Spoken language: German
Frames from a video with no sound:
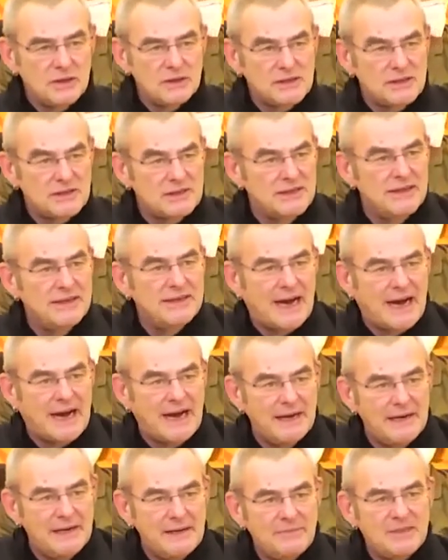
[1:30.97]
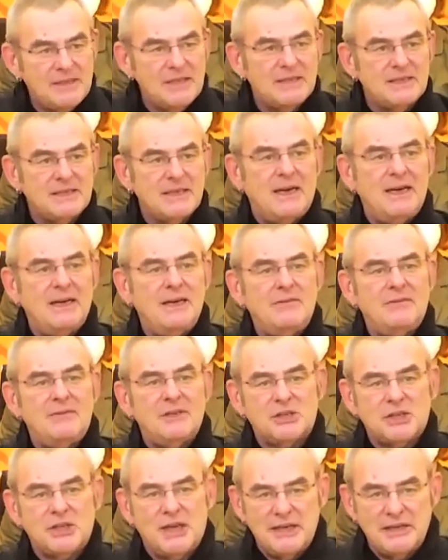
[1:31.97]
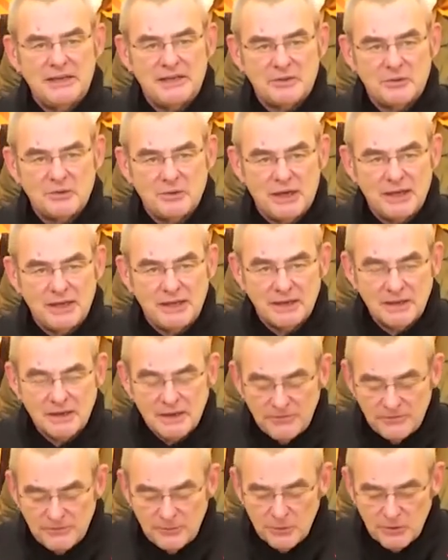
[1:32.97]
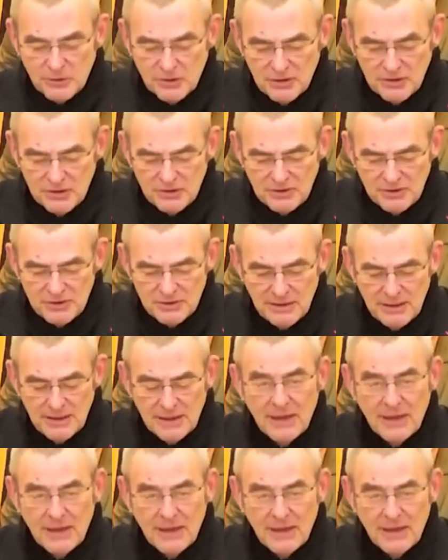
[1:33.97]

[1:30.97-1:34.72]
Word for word: Es ist in einem Detail wahrscheinlich sogar irreführend.